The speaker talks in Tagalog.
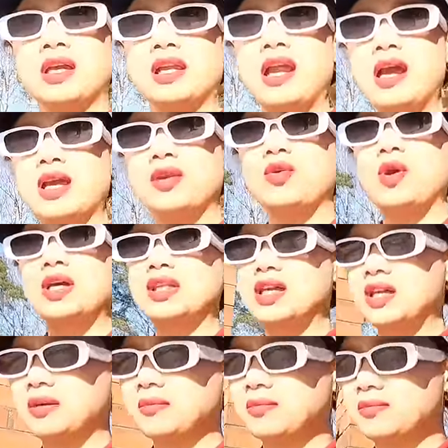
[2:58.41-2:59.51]
Kailangan ko
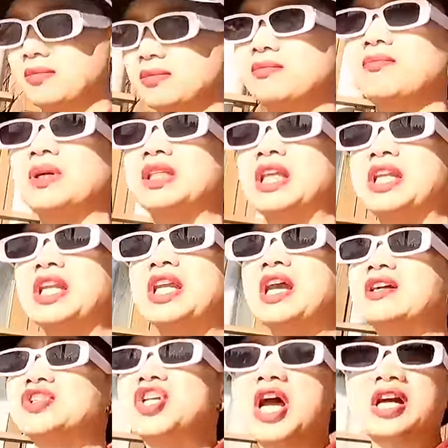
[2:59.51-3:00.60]
ata ng
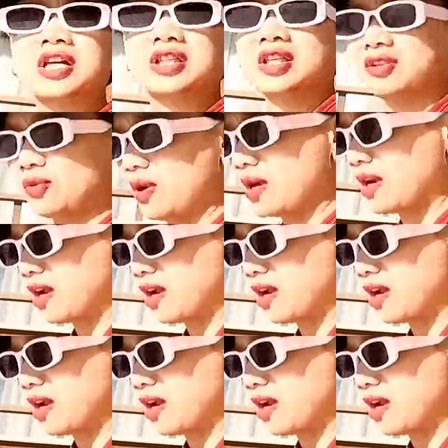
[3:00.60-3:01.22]
matindihang jacket nito,